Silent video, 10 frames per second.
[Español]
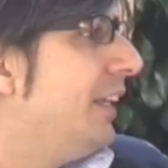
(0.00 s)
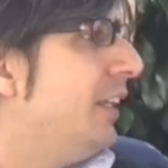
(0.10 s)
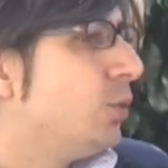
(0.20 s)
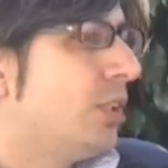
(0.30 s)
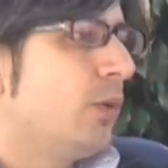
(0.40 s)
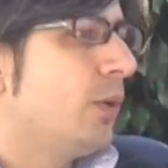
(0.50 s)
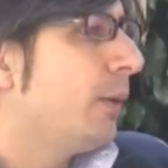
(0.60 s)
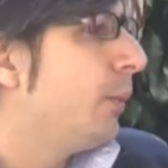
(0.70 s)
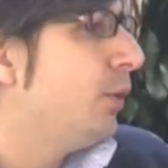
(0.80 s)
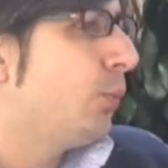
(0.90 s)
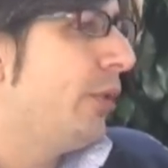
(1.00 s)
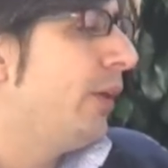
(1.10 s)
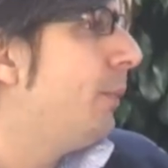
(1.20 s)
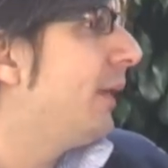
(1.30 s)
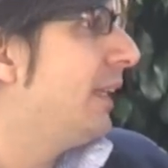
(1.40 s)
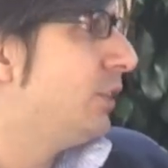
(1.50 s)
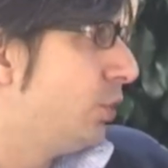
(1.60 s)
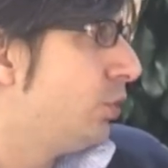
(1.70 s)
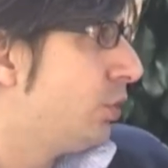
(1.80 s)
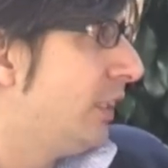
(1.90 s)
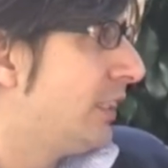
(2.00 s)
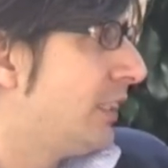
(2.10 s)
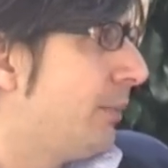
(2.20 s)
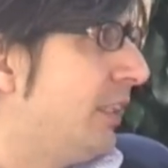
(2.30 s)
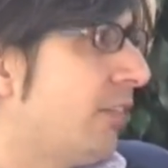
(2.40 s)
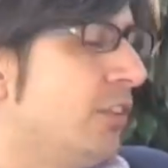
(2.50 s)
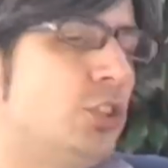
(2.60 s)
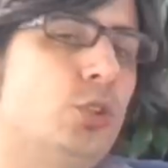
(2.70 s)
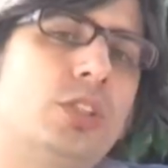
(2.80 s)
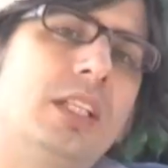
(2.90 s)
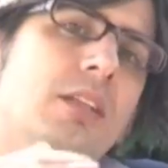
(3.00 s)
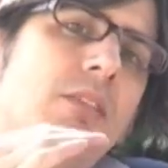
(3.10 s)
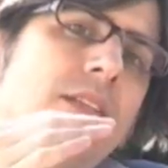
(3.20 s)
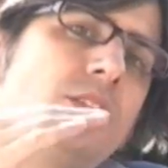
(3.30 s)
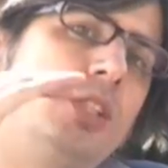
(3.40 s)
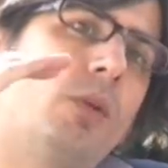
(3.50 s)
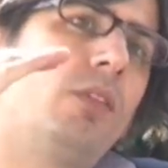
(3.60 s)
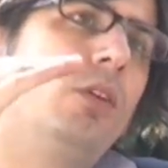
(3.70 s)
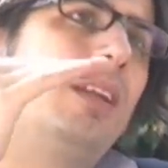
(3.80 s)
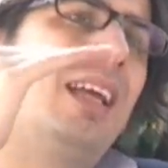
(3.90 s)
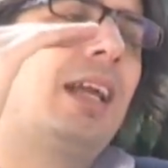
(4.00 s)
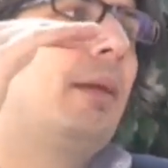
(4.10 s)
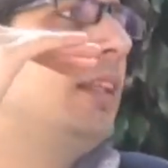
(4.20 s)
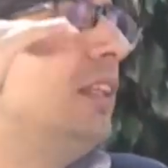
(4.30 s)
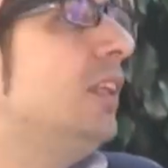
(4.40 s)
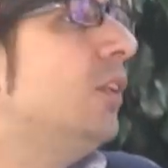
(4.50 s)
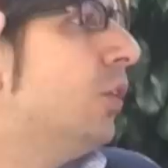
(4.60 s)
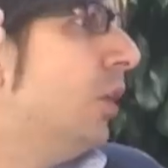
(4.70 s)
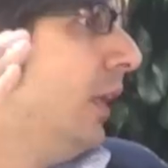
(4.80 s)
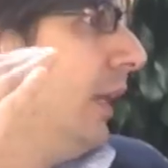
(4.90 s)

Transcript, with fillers: y usted en cualquier momento puede comprar esos, esas habitaciones. Si usted tiene una situación en la que ha vendido